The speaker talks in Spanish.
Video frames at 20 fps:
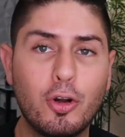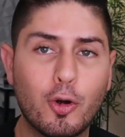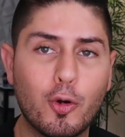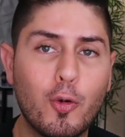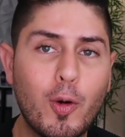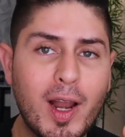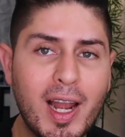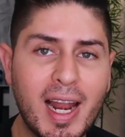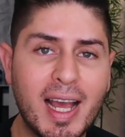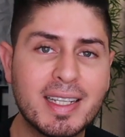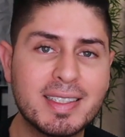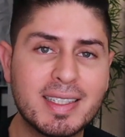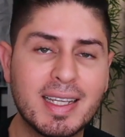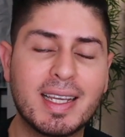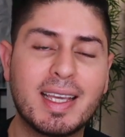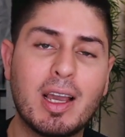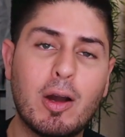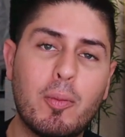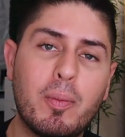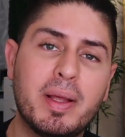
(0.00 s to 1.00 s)
lo cual
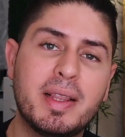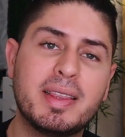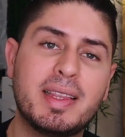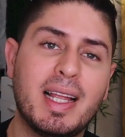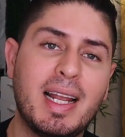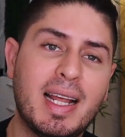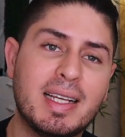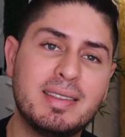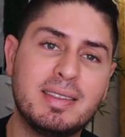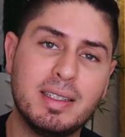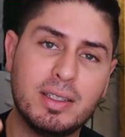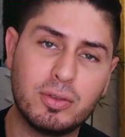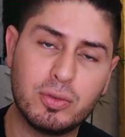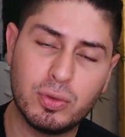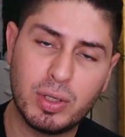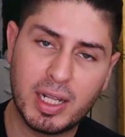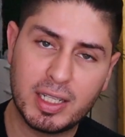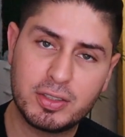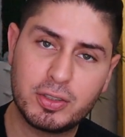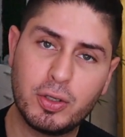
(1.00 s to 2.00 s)
hace que aumente la
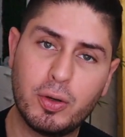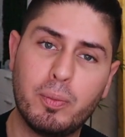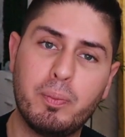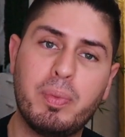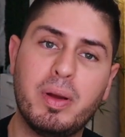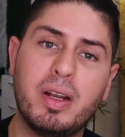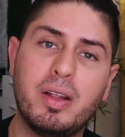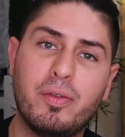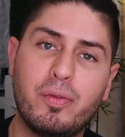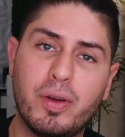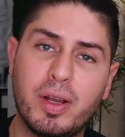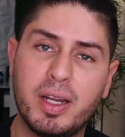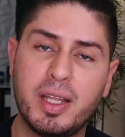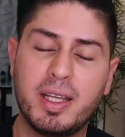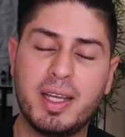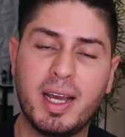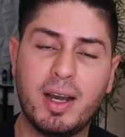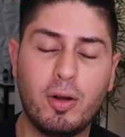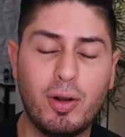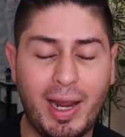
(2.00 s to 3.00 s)
circulación
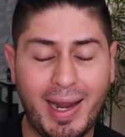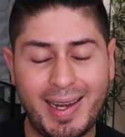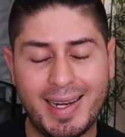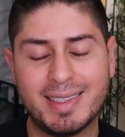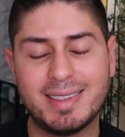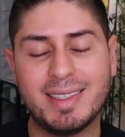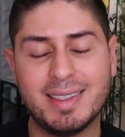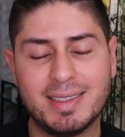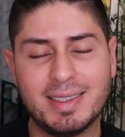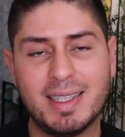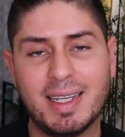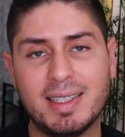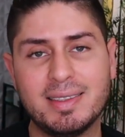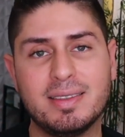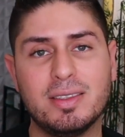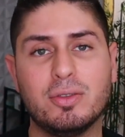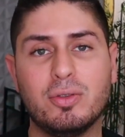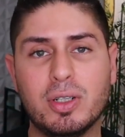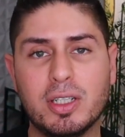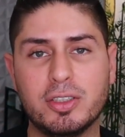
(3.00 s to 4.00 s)
periférica o la necesidad de
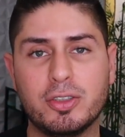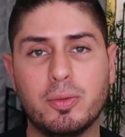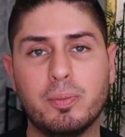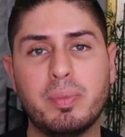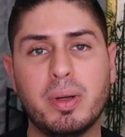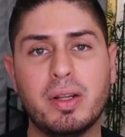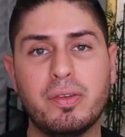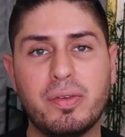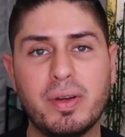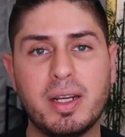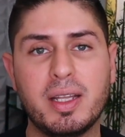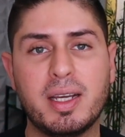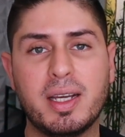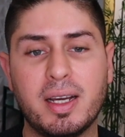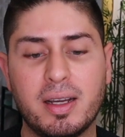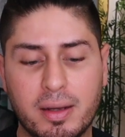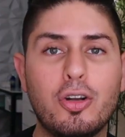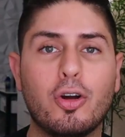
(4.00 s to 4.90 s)
circulación periférica,